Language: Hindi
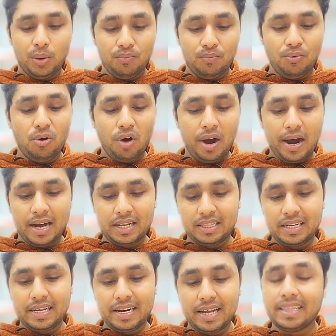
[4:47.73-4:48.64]
वो
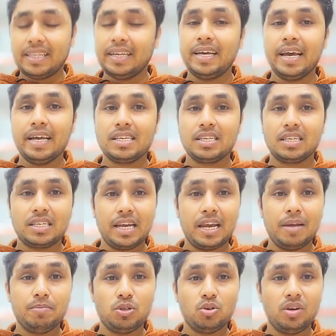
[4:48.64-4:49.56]
आती रहती है
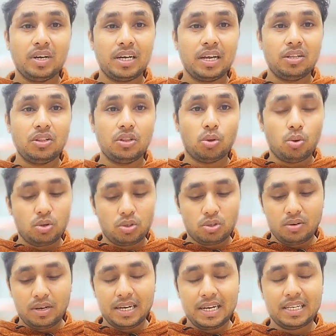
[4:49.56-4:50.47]
सेम जो है कि दो जो
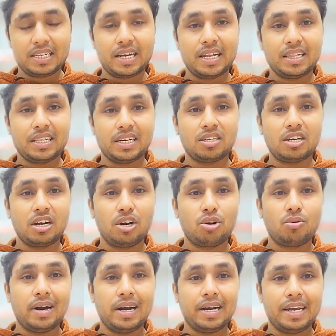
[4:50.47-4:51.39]
है कि इसके अंदर साउंड
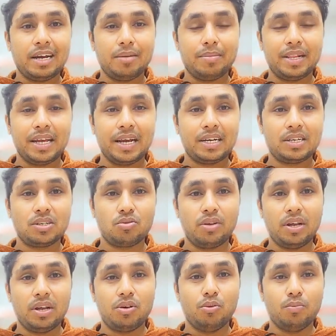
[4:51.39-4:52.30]
क्वालिटी हमें देख
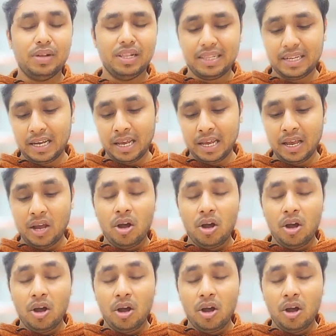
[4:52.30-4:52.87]
सुनने को मिलती है